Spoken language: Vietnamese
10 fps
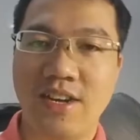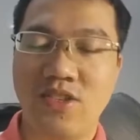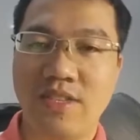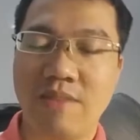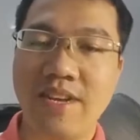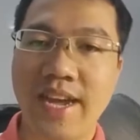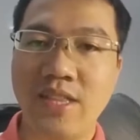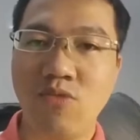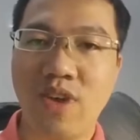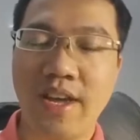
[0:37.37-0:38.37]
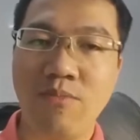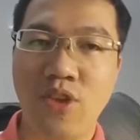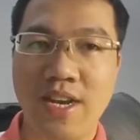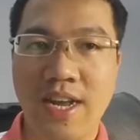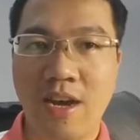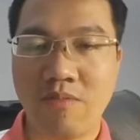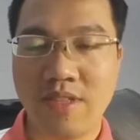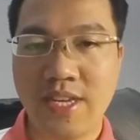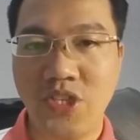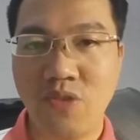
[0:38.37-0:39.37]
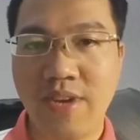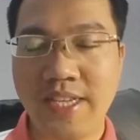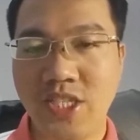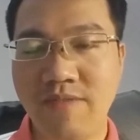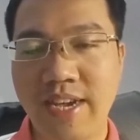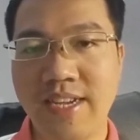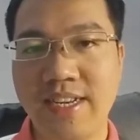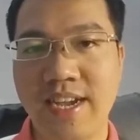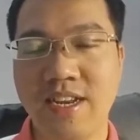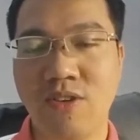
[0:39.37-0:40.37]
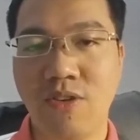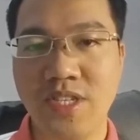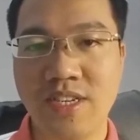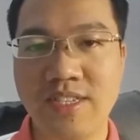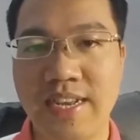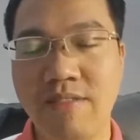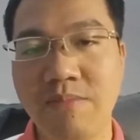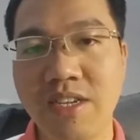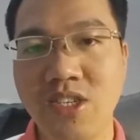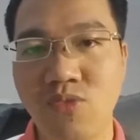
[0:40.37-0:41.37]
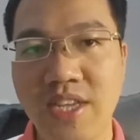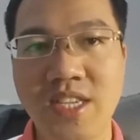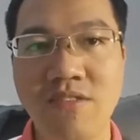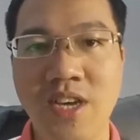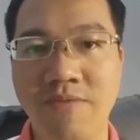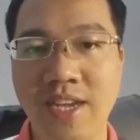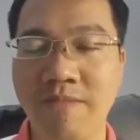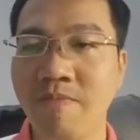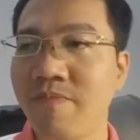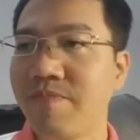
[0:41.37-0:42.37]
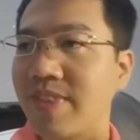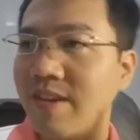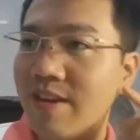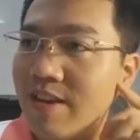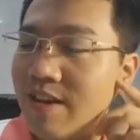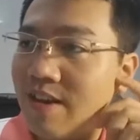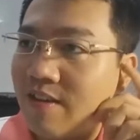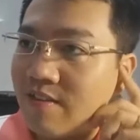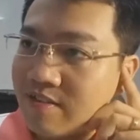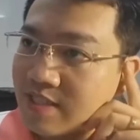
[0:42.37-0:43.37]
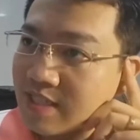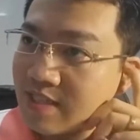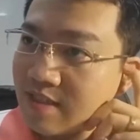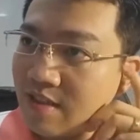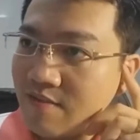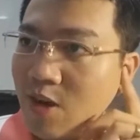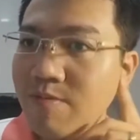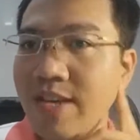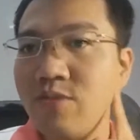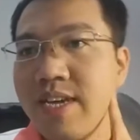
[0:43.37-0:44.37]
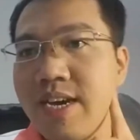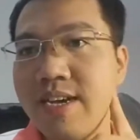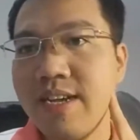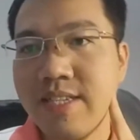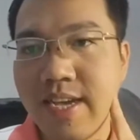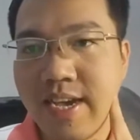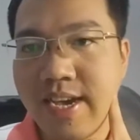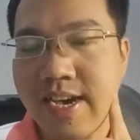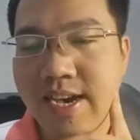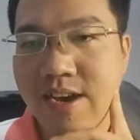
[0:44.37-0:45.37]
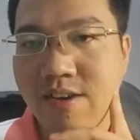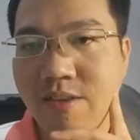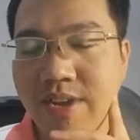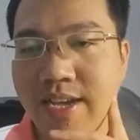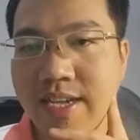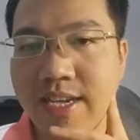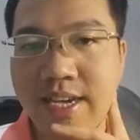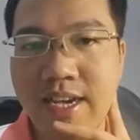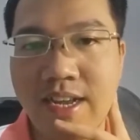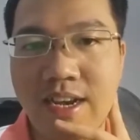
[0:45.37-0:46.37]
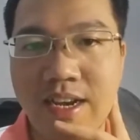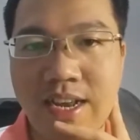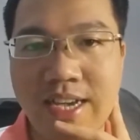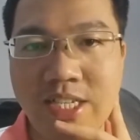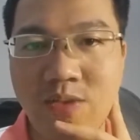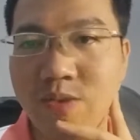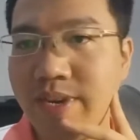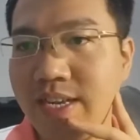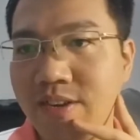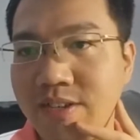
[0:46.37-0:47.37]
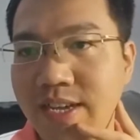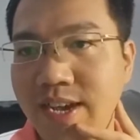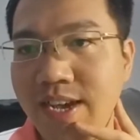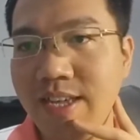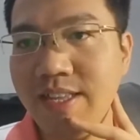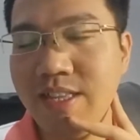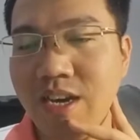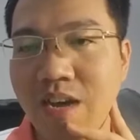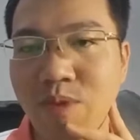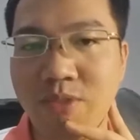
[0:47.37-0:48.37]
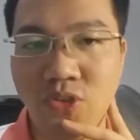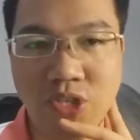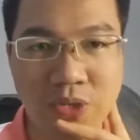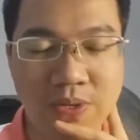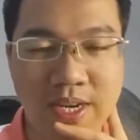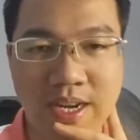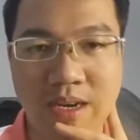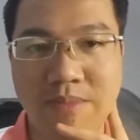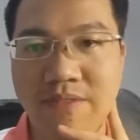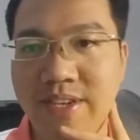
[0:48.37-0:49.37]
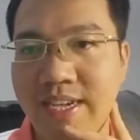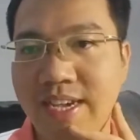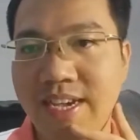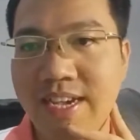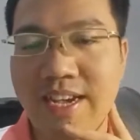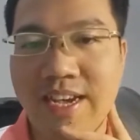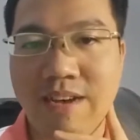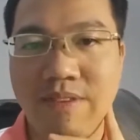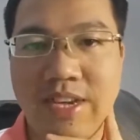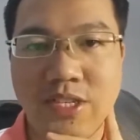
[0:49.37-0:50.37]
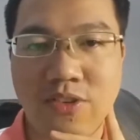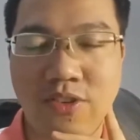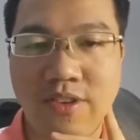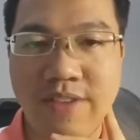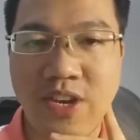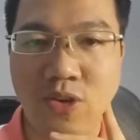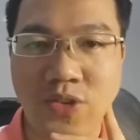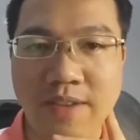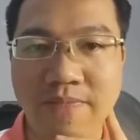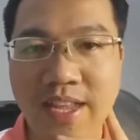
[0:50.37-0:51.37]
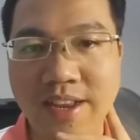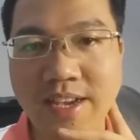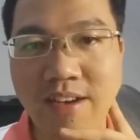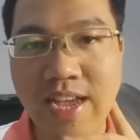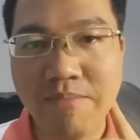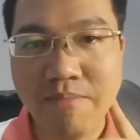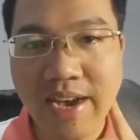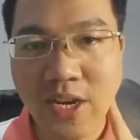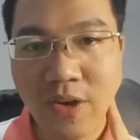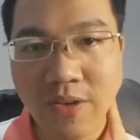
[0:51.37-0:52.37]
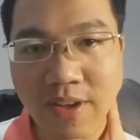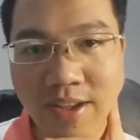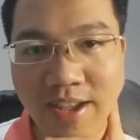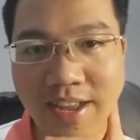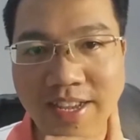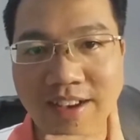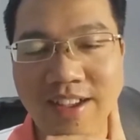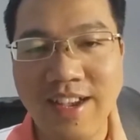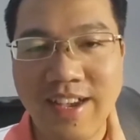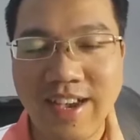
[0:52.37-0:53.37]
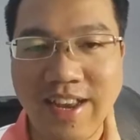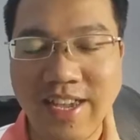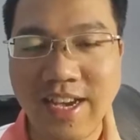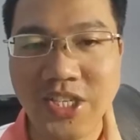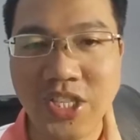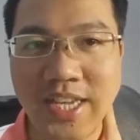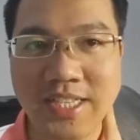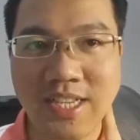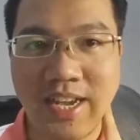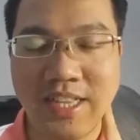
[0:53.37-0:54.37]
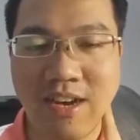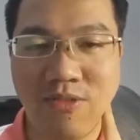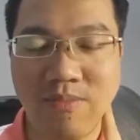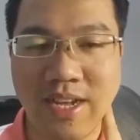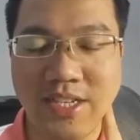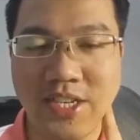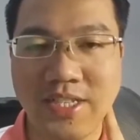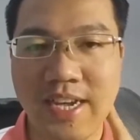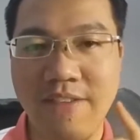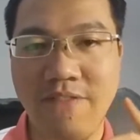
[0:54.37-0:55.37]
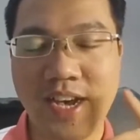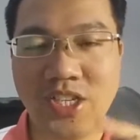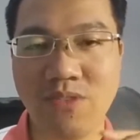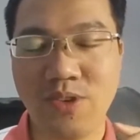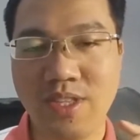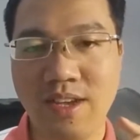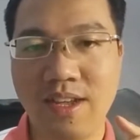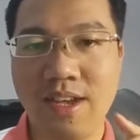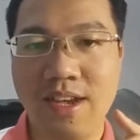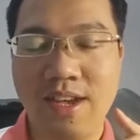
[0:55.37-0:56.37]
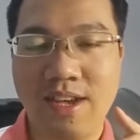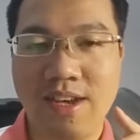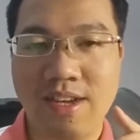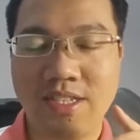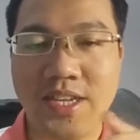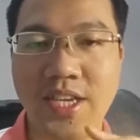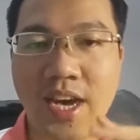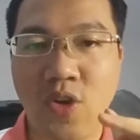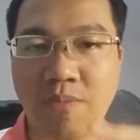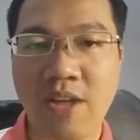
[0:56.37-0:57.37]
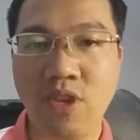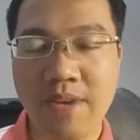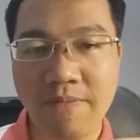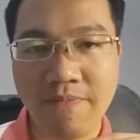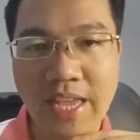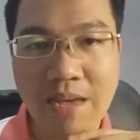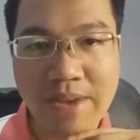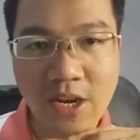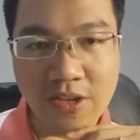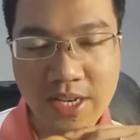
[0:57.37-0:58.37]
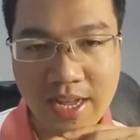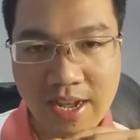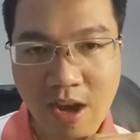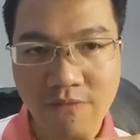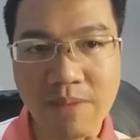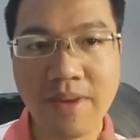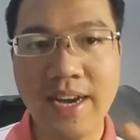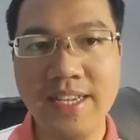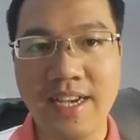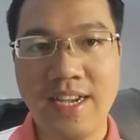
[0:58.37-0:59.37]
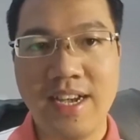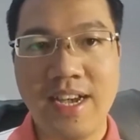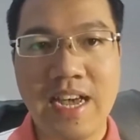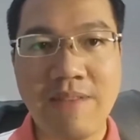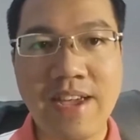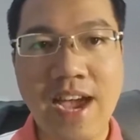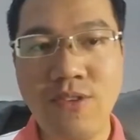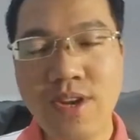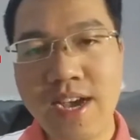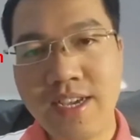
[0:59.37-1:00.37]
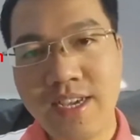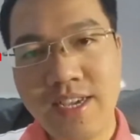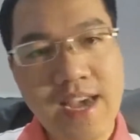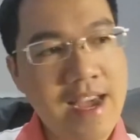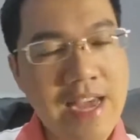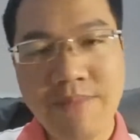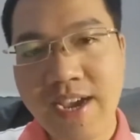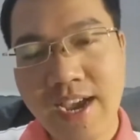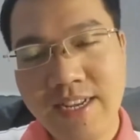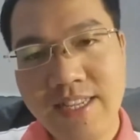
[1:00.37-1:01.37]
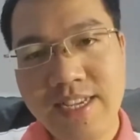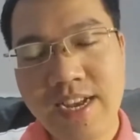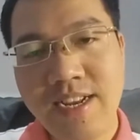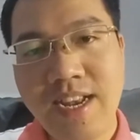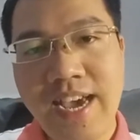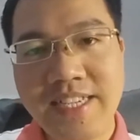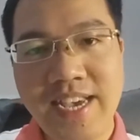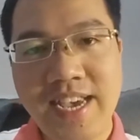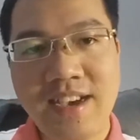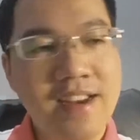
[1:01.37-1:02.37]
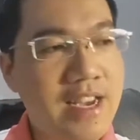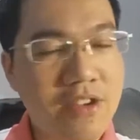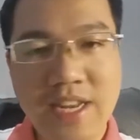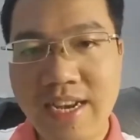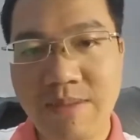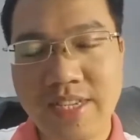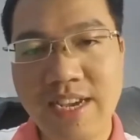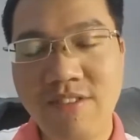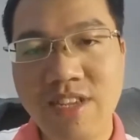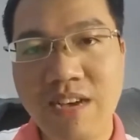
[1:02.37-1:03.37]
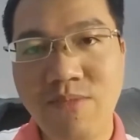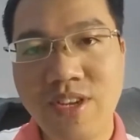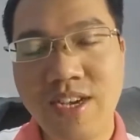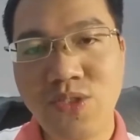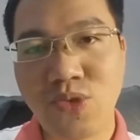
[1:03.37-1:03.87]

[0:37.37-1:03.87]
uh, các bạn hãy thông qua cái buổi là học tiếng Trung livestream này để được hỗ trợ giải đáp thắc mắc trực tuyến sau giờ học nhá. Rồi. Và hôm nay chúng ta sẽ uh, hôm nay lịch livestream của mình nó sẽ hơi muộn một chút xíu uh, bởi vì 呃，北北糟糕，这边罗顺啊，你好，M 麦道，你好，呃，你应该是第一次来到我们正在发直播的呃在线好友班对吗？M 麦道 chắc là học viên mới nhỉ? Em hãy ấn nút đăng ký, à, em hãy ấn ấn à, like share nhá để coi như là điểm danh coi như là một là